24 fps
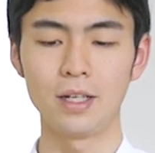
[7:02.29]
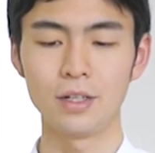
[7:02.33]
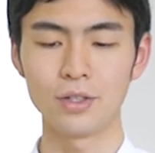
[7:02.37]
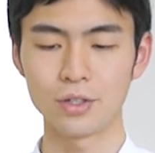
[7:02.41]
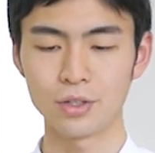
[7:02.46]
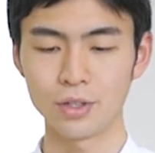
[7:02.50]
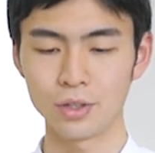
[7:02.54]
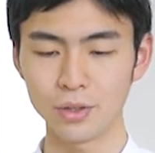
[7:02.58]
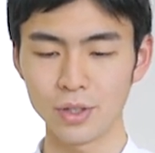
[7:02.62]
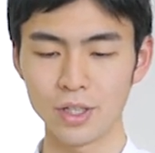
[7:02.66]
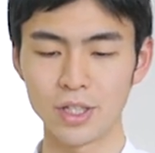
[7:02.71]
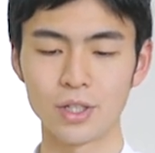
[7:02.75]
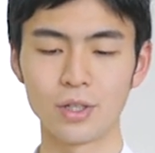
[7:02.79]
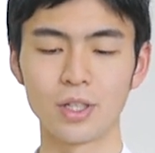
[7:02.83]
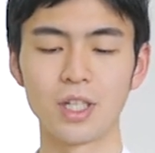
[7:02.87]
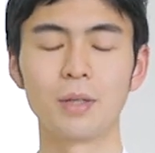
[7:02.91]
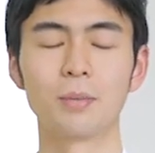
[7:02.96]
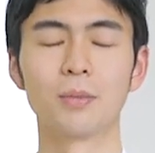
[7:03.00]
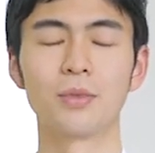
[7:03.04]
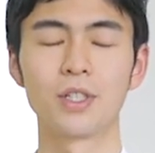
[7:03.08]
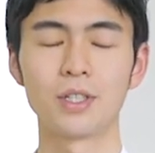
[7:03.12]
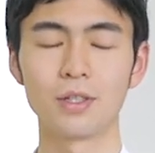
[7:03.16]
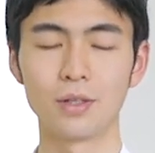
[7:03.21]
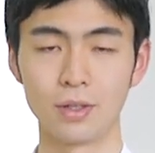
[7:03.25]
練習と一緒に
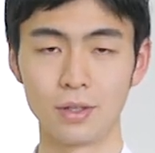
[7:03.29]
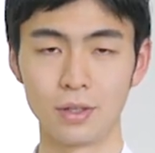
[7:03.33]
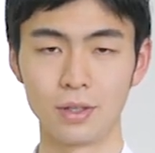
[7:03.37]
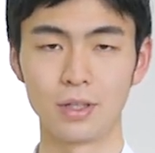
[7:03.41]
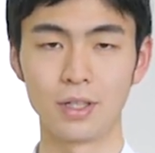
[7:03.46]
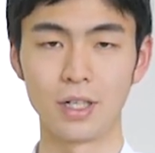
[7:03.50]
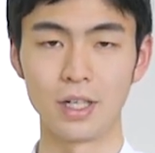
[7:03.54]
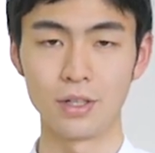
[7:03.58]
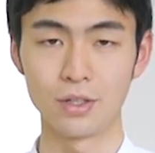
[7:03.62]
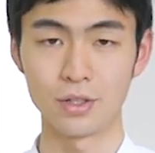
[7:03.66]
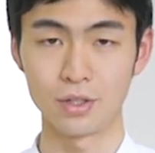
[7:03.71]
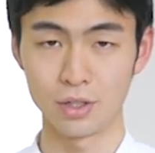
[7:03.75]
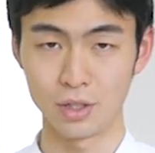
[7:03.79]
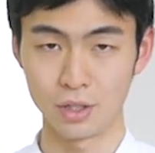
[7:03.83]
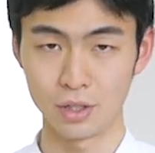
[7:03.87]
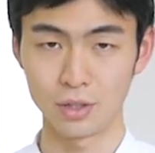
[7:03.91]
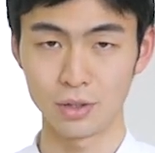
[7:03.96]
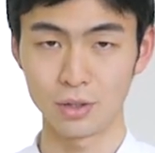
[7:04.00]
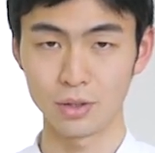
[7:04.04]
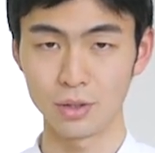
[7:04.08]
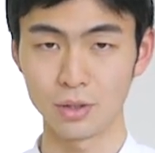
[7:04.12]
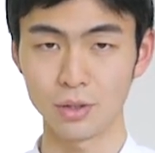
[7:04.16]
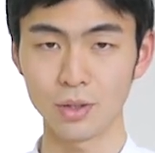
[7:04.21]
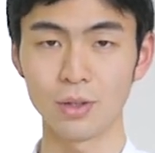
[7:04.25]
もちろん練習
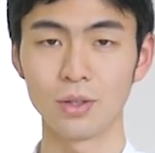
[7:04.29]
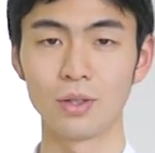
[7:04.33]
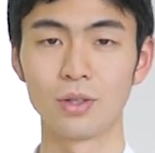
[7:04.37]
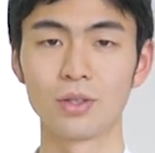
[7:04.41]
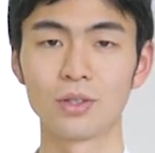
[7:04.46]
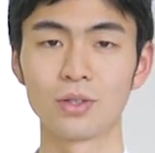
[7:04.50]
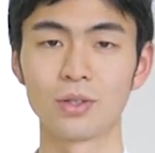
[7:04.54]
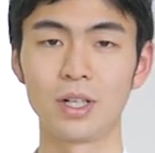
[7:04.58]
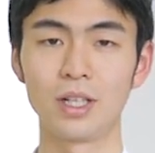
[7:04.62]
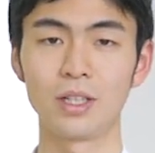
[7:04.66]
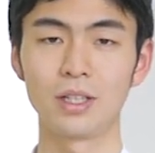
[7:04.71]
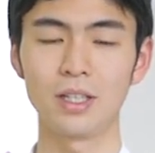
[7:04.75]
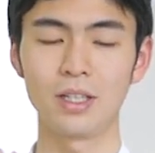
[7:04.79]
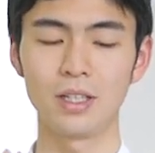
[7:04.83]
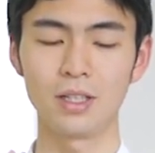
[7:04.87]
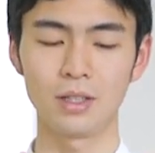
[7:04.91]
とそれ